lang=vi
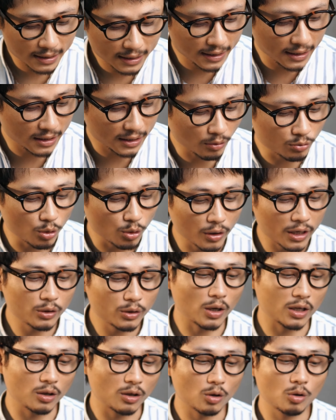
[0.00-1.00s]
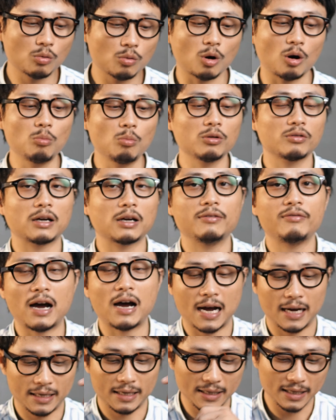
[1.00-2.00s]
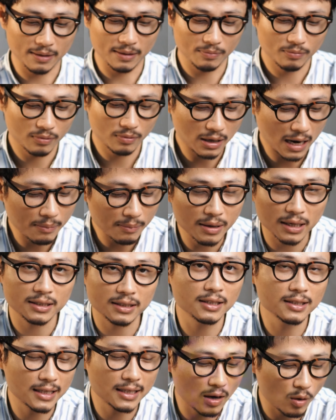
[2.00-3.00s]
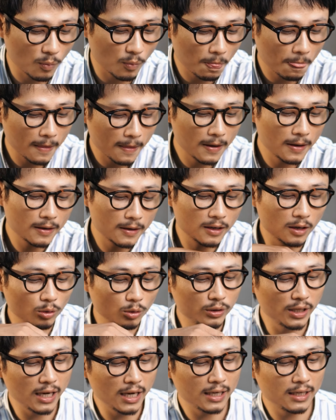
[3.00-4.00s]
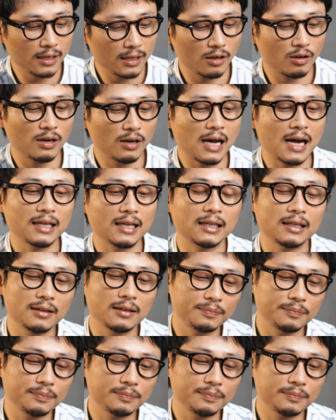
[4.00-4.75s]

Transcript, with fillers: thì thông số kỹ thuật nó cũng có một cái vài điểm khác biệt như sau đầu tiên nó đã